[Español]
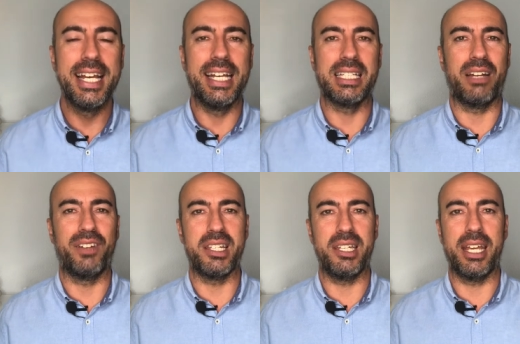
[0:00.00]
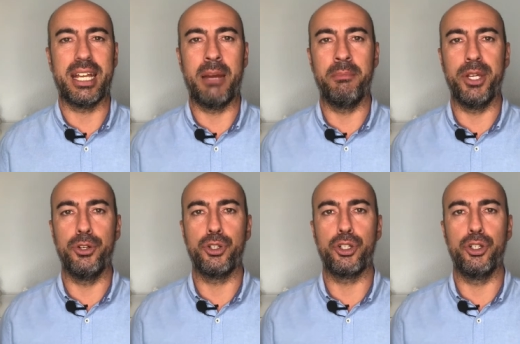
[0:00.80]
esta fase de
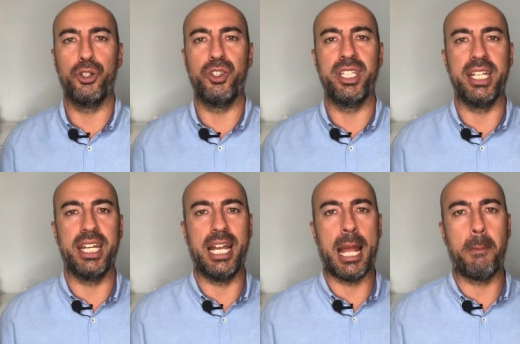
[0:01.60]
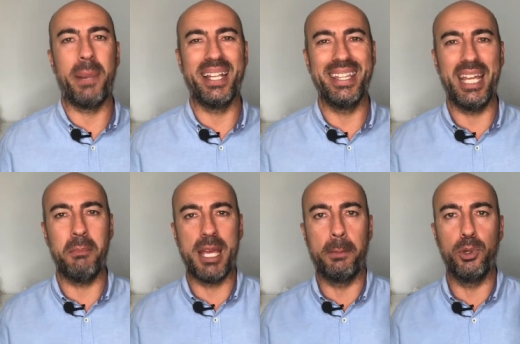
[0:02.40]
cambios donde la
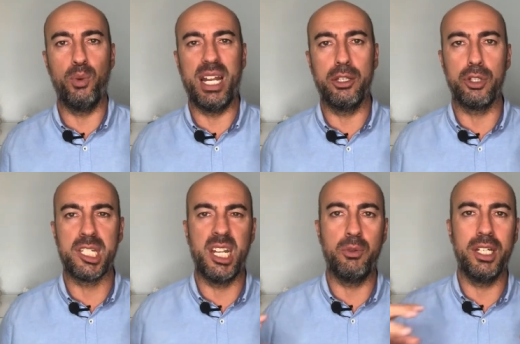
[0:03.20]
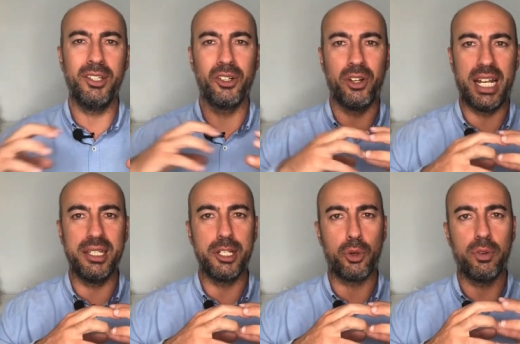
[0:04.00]
pandemia, por un lado, se ha unido con la
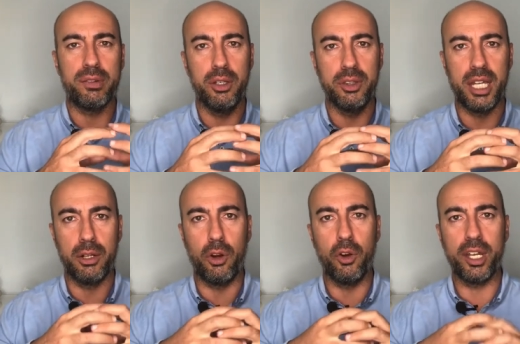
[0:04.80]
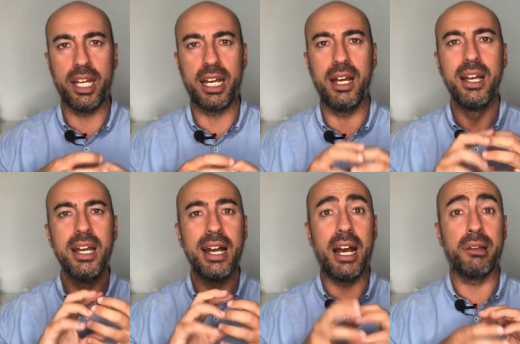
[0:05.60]
disrupción tecnológica
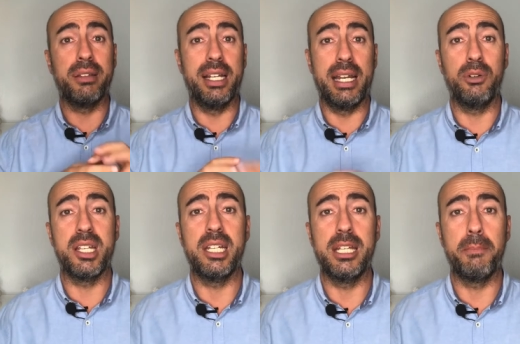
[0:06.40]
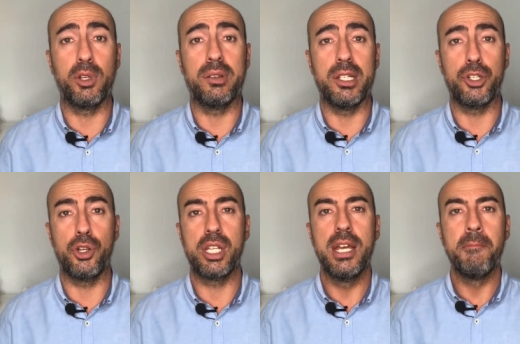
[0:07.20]
a acelerar una serie de
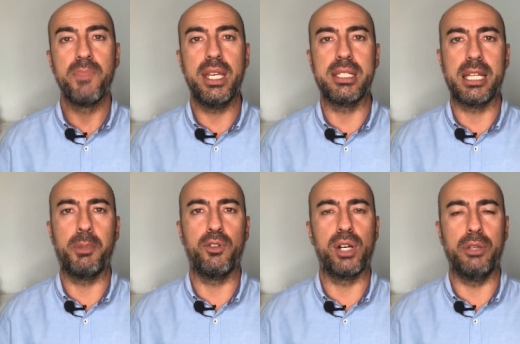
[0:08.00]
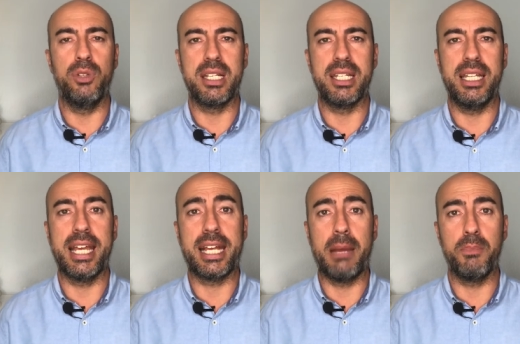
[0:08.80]
procesos y está provocando una serie
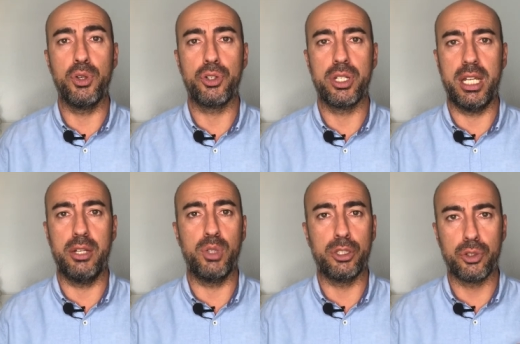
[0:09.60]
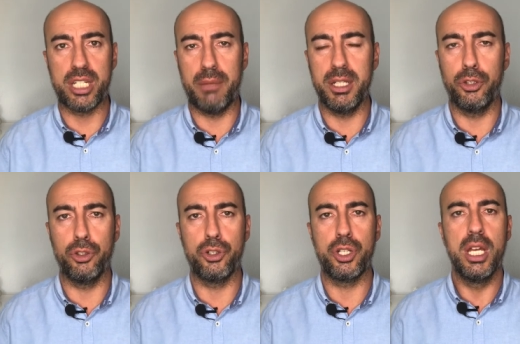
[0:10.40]
de cambios en nuestros
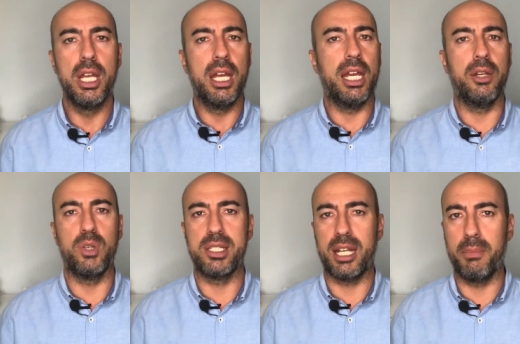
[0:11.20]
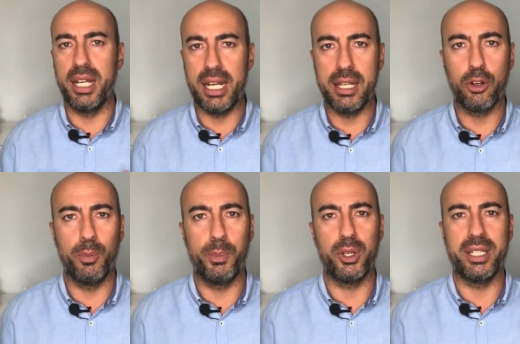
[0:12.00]
hábitos, en nuestra manera de
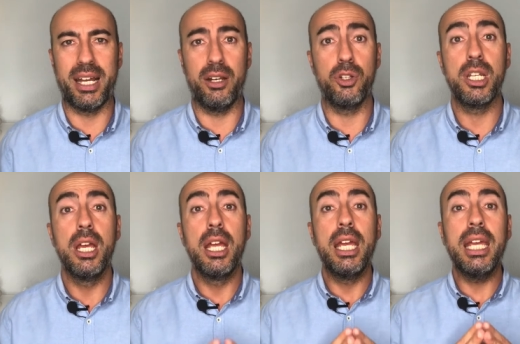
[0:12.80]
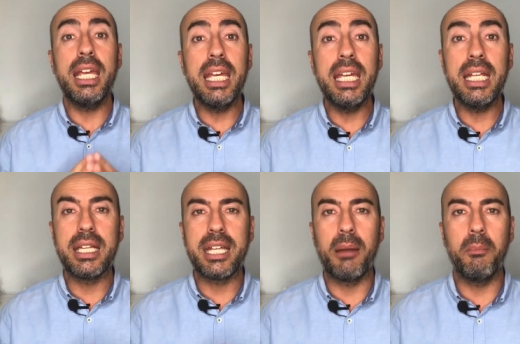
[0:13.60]
comportarnos y
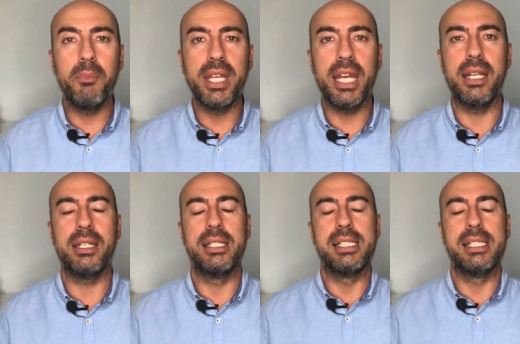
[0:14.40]
también